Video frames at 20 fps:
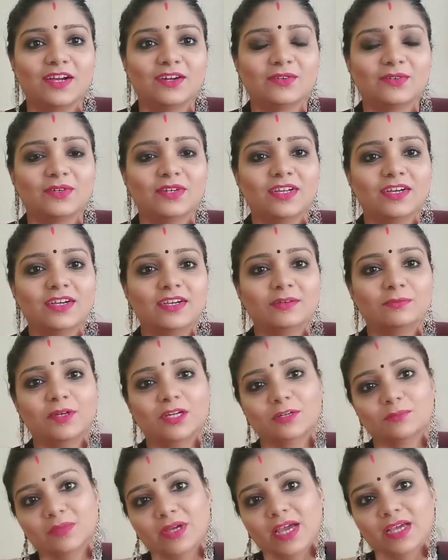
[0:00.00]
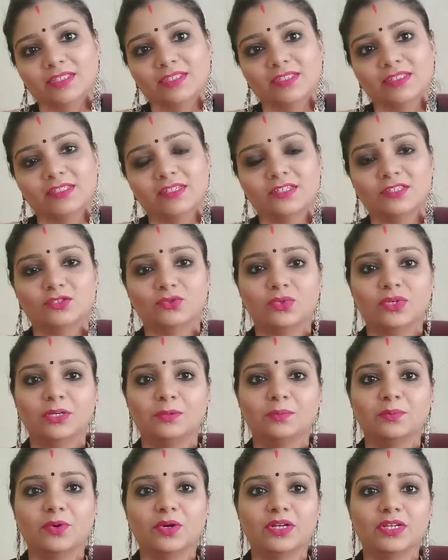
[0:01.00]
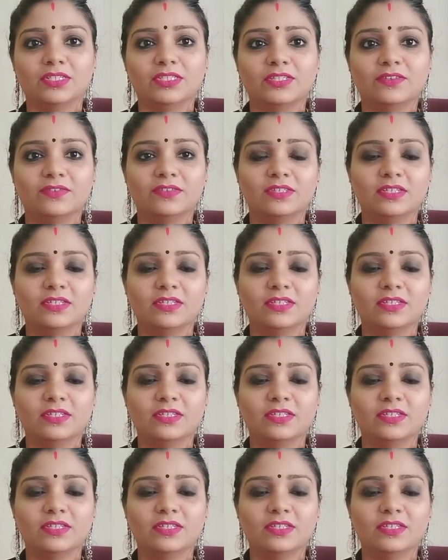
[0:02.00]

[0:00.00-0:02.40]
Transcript: కాకుండా మనం యాక్సెసరీస్ కూడా ఇంపార్టెన్స్